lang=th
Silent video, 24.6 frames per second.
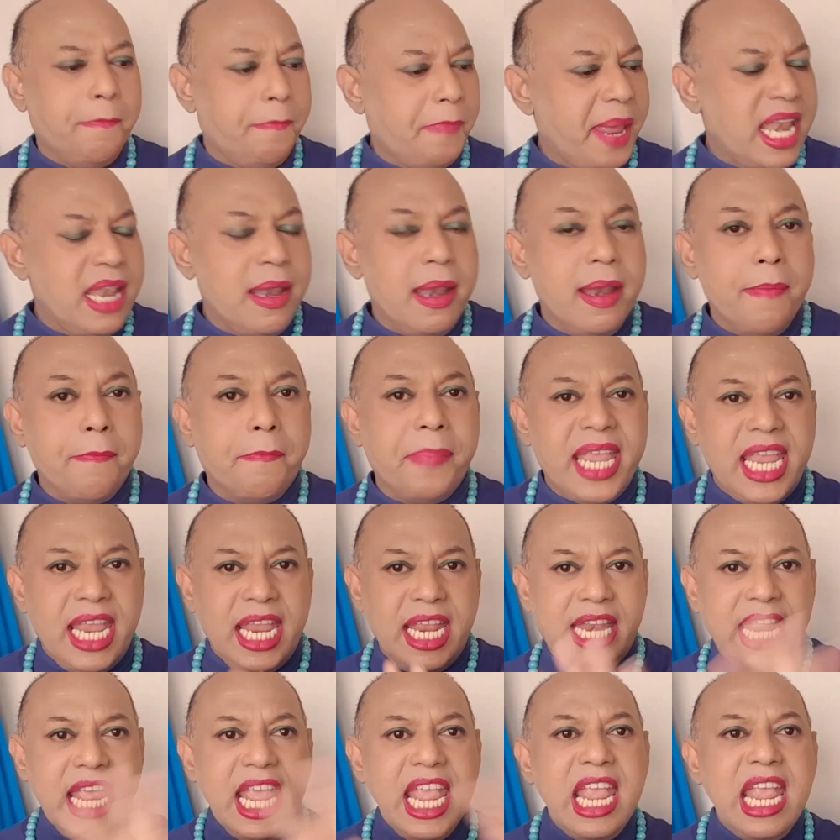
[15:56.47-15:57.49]
เป็นปี
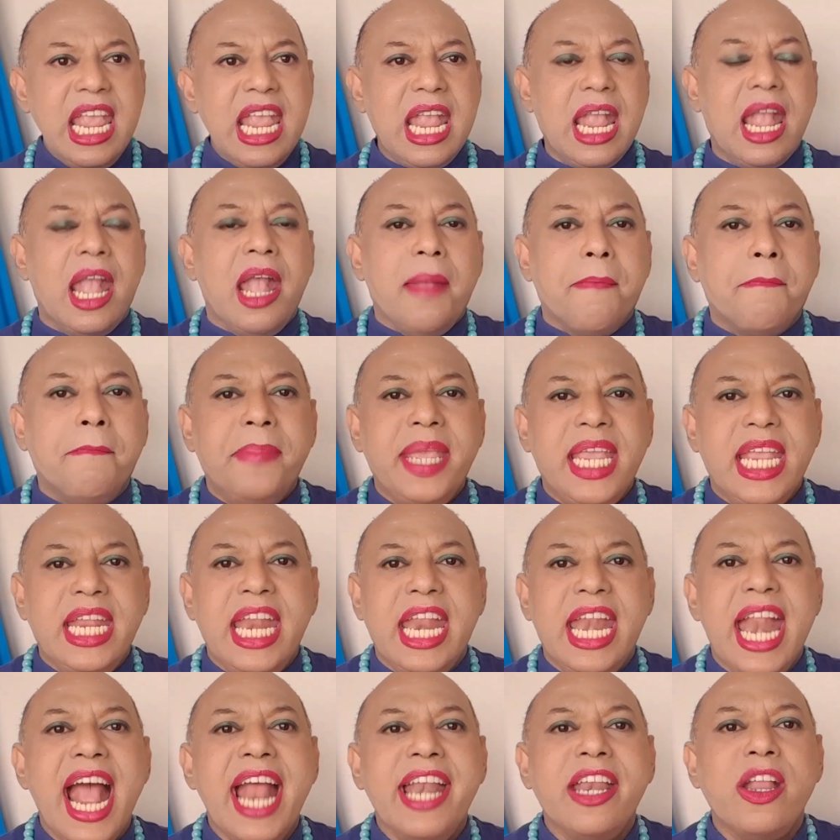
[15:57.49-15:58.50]
ที่มีใน
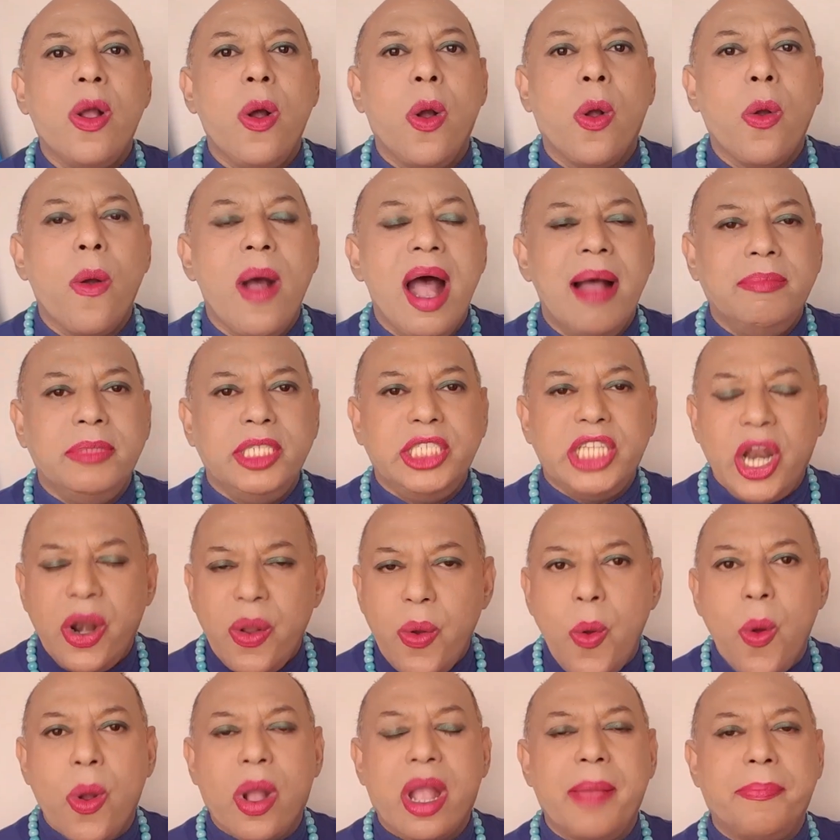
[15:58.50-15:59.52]
ด้านของความโฉล
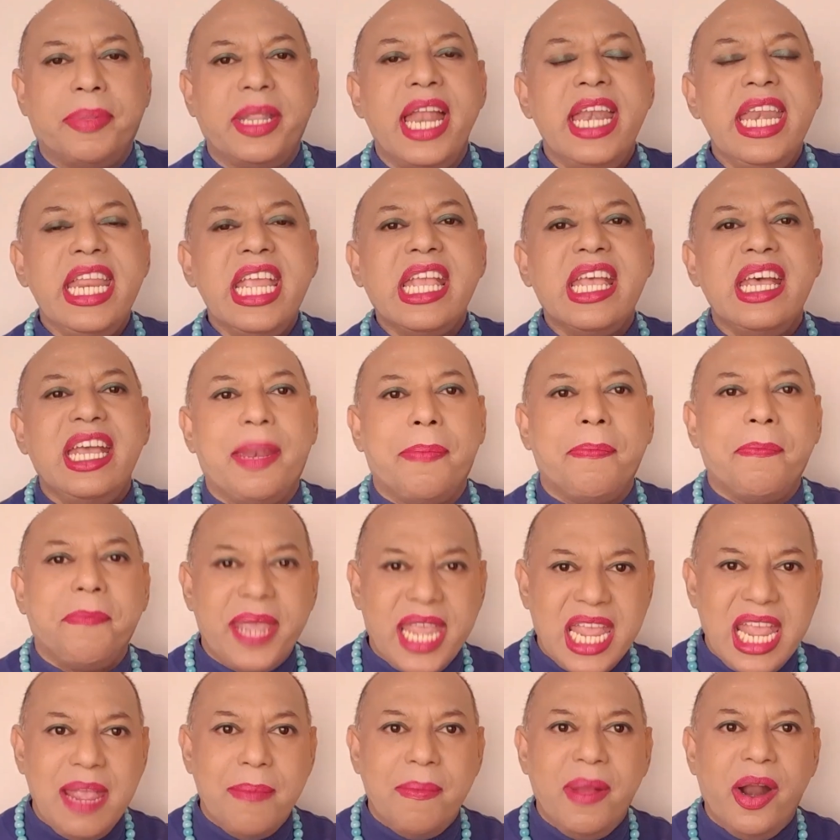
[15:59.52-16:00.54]
กกับท่านที่เกิด
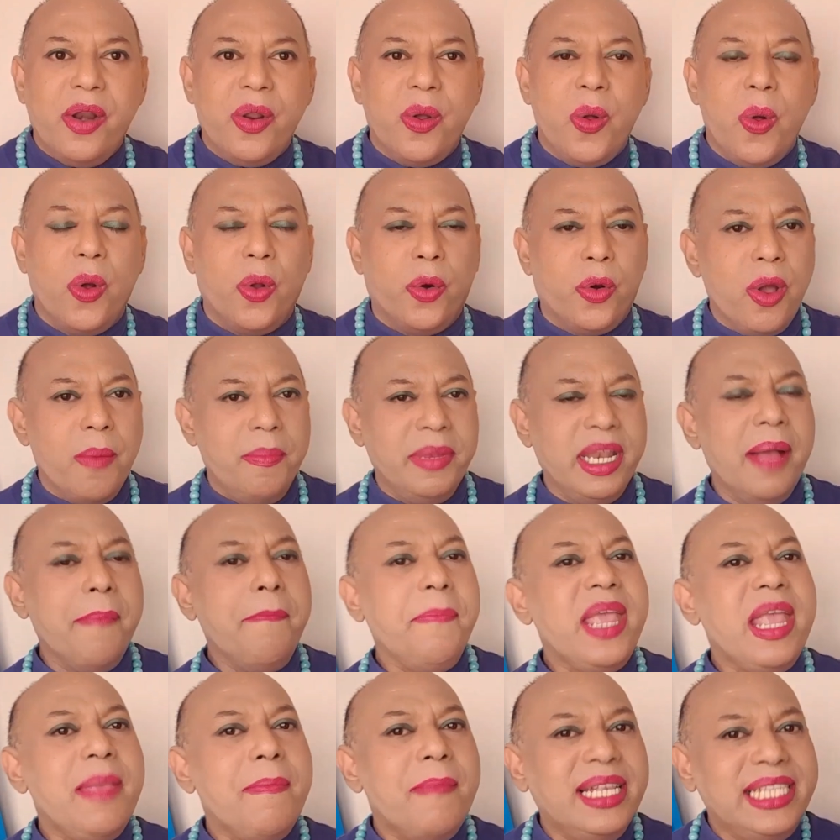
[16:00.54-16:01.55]
ปีมะโรงรวมทั้ง
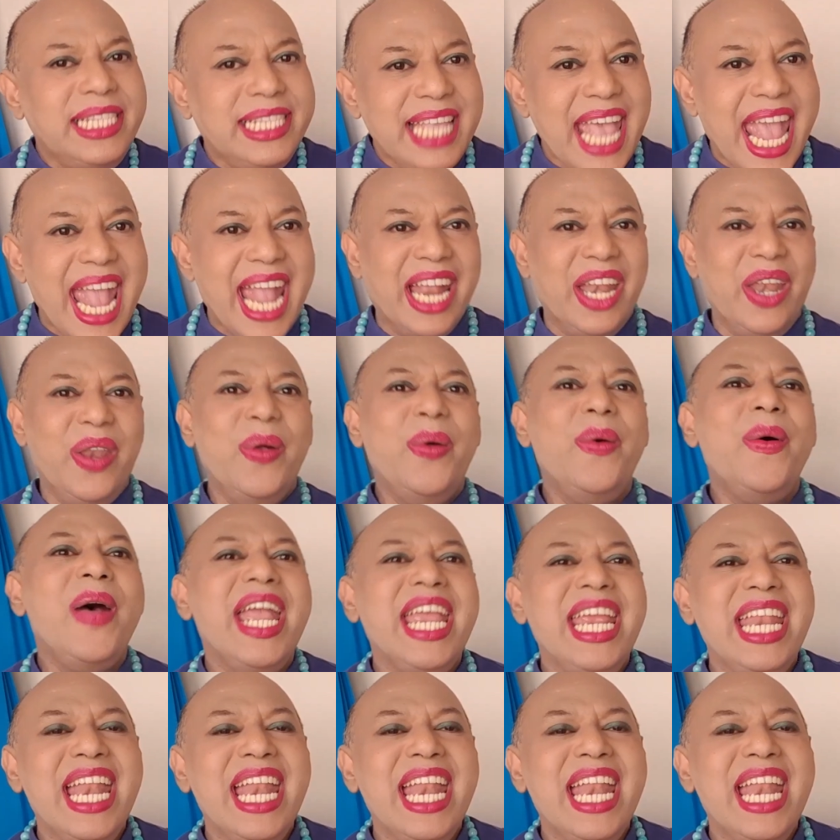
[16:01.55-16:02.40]
ปีมะเสงด้วย